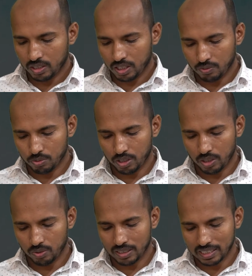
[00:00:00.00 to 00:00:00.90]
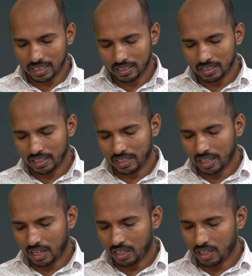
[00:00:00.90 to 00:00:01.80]
నీవు దేవుని సన్నిధిని
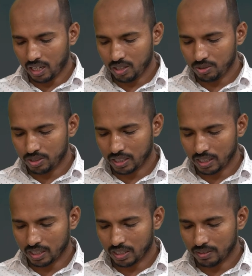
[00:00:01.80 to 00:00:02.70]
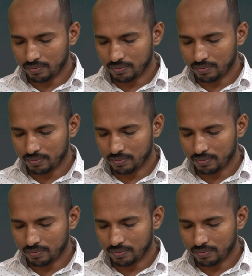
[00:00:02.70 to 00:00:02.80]
అనాలోచనగా